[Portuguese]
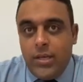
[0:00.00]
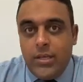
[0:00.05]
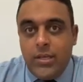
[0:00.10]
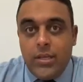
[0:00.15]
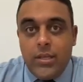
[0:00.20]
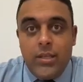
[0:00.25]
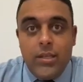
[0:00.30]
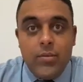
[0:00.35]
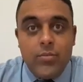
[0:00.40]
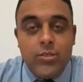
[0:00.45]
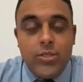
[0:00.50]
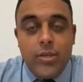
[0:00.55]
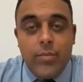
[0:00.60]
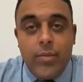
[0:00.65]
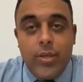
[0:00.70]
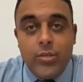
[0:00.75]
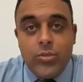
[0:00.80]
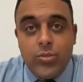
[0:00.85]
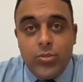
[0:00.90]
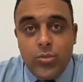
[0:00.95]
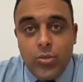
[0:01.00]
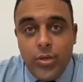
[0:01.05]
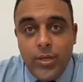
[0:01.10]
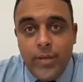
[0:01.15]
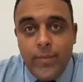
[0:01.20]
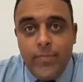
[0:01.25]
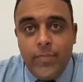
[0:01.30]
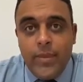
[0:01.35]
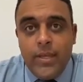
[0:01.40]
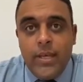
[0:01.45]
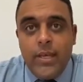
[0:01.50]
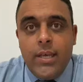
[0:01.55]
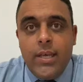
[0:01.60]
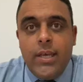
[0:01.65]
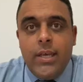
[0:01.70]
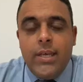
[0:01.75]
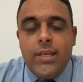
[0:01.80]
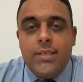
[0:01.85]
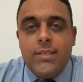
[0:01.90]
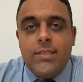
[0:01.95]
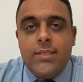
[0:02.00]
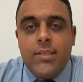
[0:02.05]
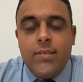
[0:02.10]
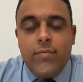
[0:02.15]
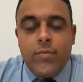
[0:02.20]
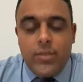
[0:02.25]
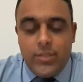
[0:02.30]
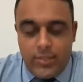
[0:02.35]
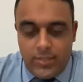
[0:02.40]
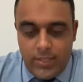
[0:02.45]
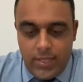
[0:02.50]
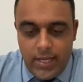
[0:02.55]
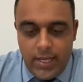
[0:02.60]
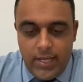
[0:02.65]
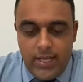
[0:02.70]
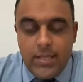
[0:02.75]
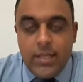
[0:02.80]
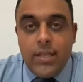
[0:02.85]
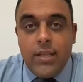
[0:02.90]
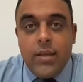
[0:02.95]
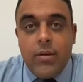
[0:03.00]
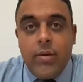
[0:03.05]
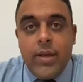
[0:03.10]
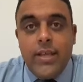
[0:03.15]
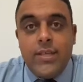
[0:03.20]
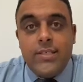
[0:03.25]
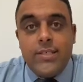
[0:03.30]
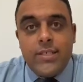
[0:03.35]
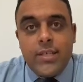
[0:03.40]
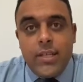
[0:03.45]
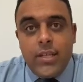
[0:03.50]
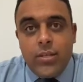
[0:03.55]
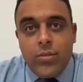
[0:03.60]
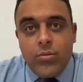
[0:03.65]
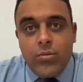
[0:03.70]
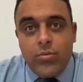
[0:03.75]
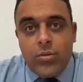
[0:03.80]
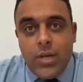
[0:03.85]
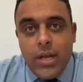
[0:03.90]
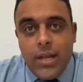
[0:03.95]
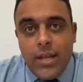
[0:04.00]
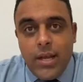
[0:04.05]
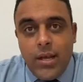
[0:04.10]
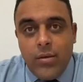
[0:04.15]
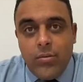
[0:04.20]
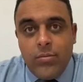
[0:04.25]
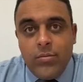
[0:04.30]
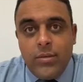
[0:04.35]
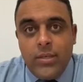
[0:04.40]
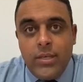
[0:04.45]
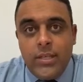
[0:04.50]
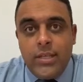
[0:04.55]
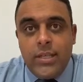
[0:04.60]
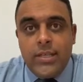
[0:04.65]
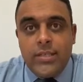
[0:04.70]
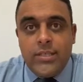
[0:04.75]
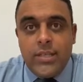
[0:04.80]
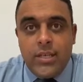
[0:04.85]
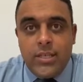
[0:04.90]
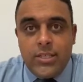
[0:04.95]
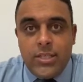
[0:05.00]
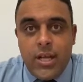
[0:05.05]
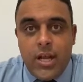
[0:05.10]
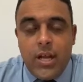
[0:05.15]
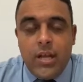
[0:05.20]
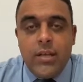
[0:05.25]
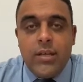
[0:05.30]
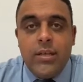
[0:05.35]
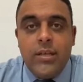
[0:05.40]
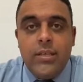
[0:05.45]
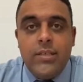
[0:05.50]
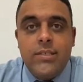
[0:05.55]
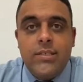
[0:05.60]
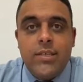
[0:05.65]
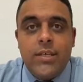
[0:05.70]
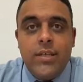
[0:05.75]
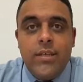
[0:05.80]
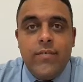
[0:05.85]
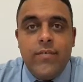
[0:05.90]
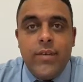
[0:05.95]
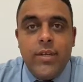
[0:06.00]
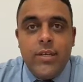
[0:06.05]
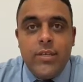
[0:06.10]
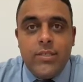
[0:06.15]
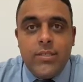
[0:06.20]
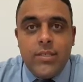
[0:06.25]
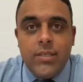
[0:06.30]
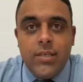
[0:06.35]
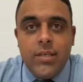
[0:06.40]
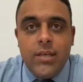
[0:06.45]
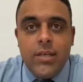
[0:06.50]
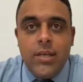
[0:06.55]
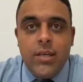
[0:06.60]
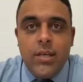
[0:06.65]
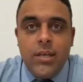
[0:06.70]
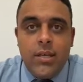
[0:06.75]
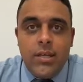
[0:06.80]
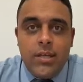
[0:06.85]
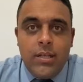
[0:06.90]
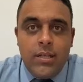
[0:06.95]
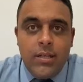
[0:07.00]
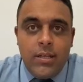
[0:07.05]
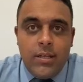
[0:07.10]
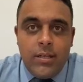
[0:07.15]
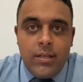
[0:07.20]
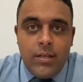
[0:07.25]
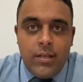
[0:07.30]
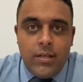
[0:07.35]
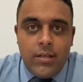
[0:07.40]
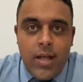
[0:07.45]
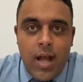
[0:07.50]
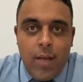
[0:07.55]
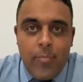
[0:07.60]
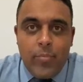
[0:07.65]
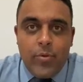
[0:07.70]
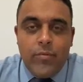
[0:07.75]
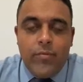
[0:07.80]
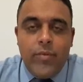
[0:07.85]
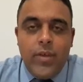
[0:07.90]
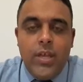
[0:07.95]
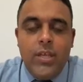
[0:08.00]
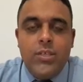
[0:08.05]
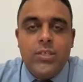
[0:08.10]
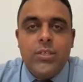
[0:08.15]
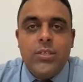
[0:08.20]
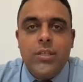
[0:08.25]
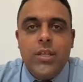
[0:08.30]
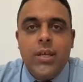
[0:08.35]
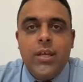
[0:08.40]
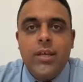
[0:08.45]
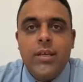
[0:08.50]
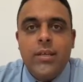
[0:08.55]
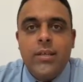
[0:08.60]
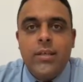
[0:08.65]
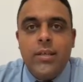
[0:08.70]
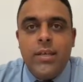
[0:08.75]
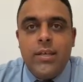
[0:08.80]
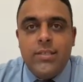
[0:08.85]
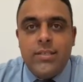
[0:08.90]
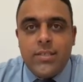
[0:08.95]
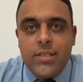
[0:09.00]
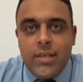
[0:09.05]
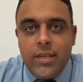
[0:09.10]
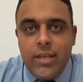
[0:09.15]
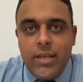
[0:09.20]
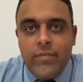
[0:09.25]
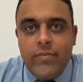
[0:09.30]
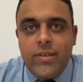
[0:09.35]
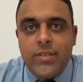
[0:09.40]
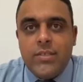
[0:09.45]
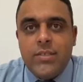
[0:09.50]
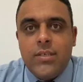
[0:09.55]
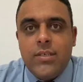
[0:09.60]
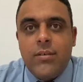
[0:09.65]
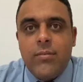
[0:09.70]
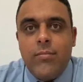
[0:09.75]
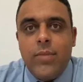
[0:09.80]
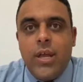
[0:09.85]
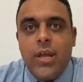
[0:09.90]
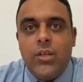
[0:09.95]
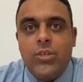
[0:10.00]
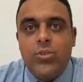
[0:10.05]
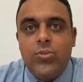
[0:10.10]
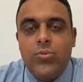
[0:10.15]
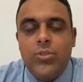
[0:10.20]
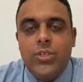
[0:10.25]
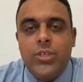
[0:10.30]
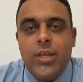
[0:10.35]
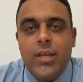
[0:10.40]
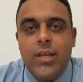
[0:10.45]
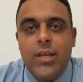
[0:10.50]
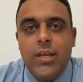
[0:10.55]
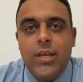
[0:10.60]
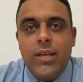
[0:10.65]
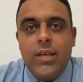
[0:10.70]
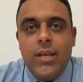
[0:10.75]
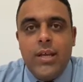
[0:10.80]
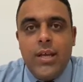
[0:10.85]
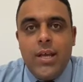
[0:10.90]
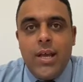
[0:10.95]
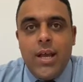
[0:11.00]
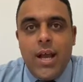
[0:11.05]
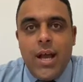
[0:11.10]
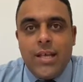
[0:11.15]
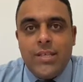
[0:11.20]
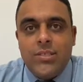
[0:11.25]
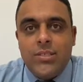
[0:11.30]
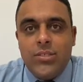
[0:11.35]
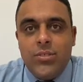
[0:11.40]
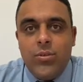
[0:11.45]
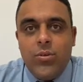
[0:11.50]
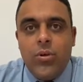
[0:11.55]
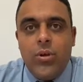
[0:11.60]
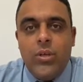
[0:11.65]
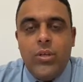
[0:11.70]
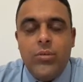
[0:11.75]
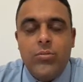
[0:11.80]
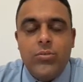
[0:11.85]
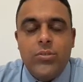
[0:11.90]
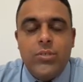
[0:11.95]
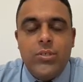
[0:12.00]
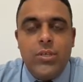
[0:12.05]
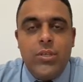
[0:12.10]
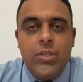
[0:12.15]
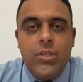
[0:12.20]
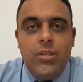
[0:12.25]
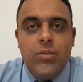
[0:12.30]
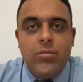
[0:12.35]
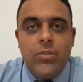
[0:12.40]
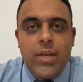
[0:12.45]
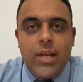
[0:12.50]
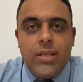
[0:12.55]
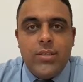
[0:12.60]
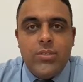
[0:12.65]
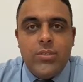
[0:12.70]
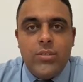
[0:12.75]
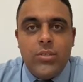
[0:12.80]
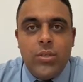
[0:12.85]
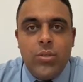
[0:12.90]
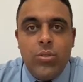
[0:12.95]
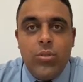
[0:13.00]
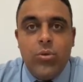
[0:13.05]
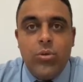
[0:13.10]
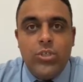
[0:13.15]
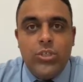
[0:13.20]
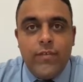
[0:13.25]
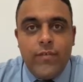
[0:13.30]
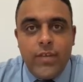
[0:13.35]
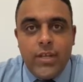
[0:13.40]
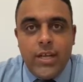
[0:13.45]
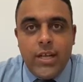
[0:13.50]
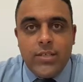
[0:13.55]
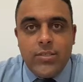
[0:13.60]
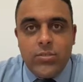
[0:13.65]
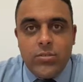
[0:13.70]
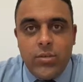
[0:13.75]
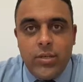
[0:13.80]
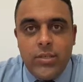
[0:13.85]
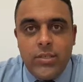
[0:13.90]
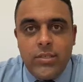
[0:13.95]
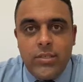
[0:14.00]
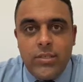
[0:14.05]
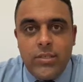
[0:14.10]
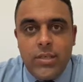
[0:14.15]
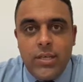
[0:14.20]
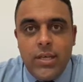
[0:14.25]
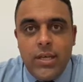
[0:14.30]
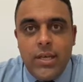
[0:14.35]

Que Deus te abençoe. Se você ainda não é inscrito no canal e desejar inscrever-se, aproveite, né? Inscreva-se, me ajude aí, acione o sininho das notificações